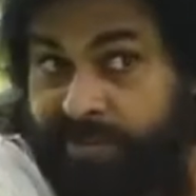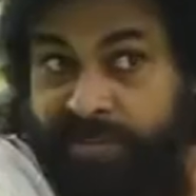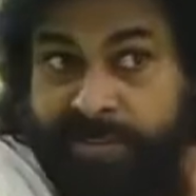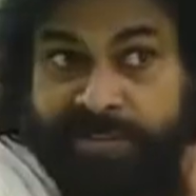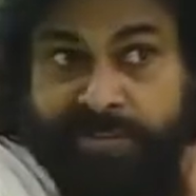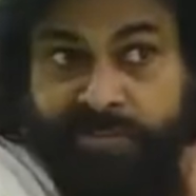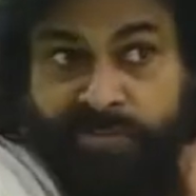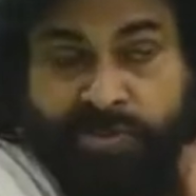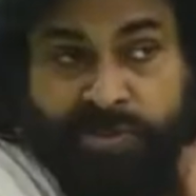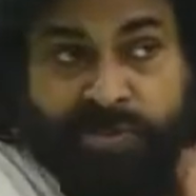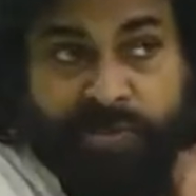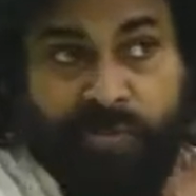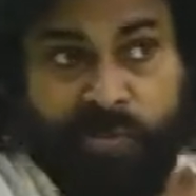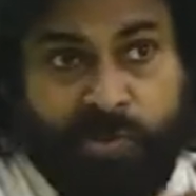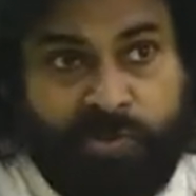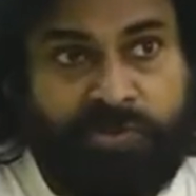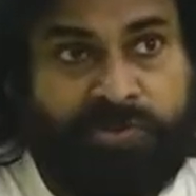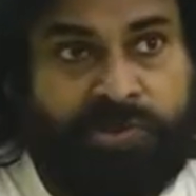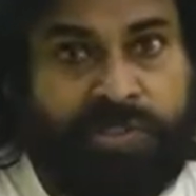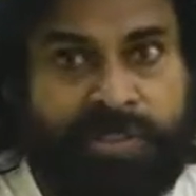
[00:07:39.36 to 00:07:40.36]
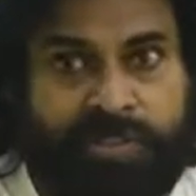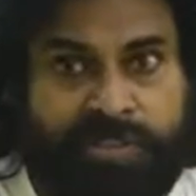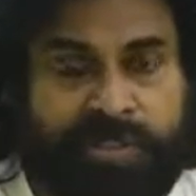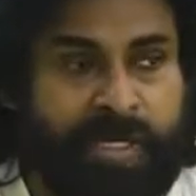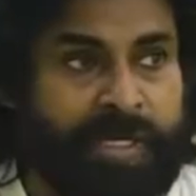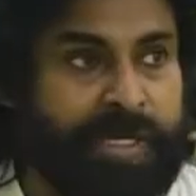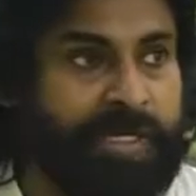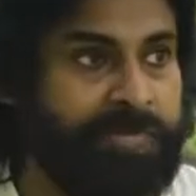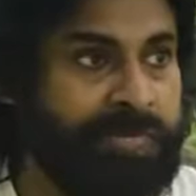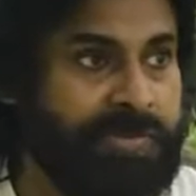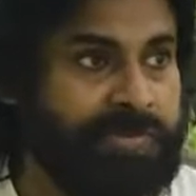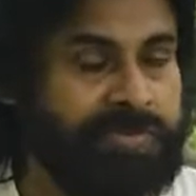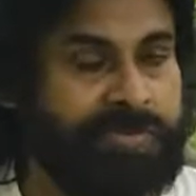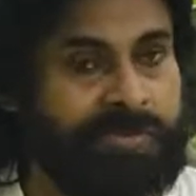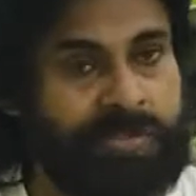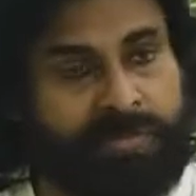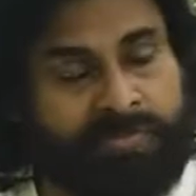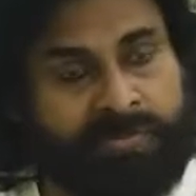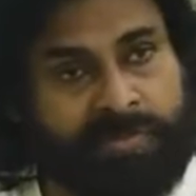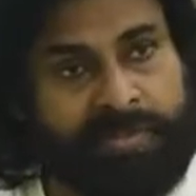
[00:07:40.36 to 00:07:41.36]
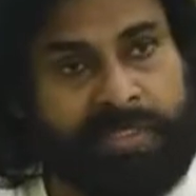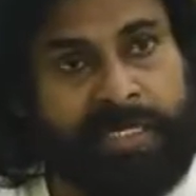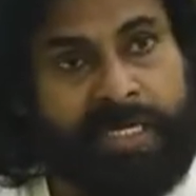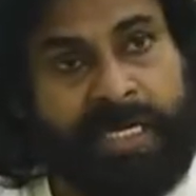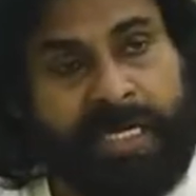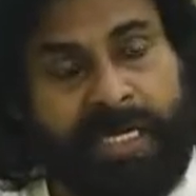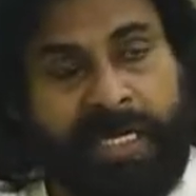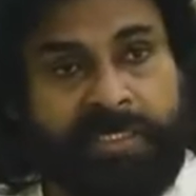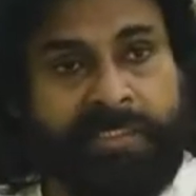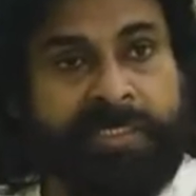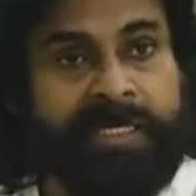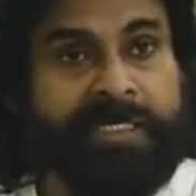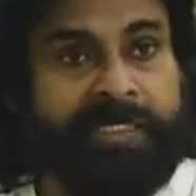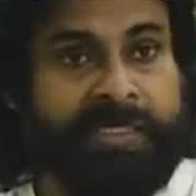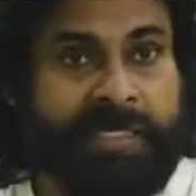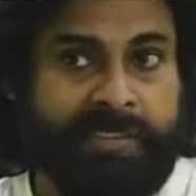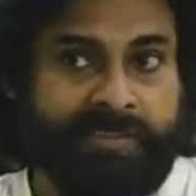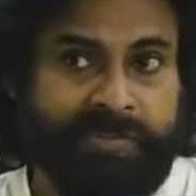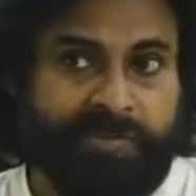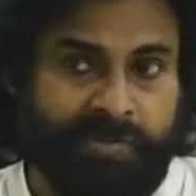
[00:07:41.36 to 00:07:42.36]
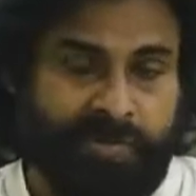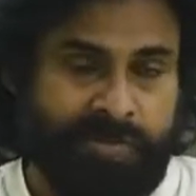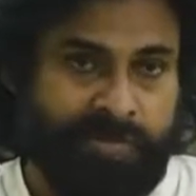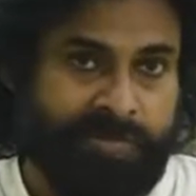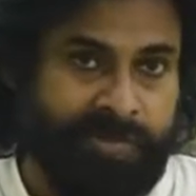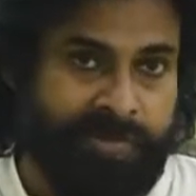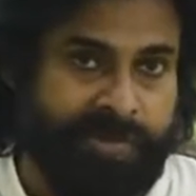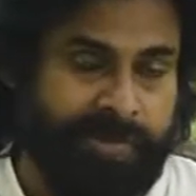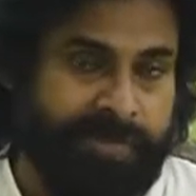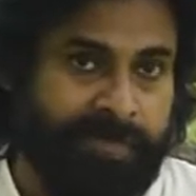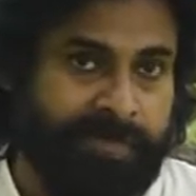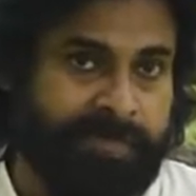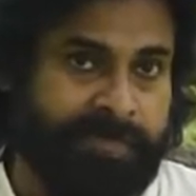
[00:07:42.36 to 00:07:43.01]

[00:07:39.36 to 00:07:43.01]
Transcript: విద్యా సంవత్సరం పోతుంది అనేది నాకు అనిపిస్తుంది ఈవెన్ ఆన్లైన్ క్లాసెస్ ఉన్నప్పటికీ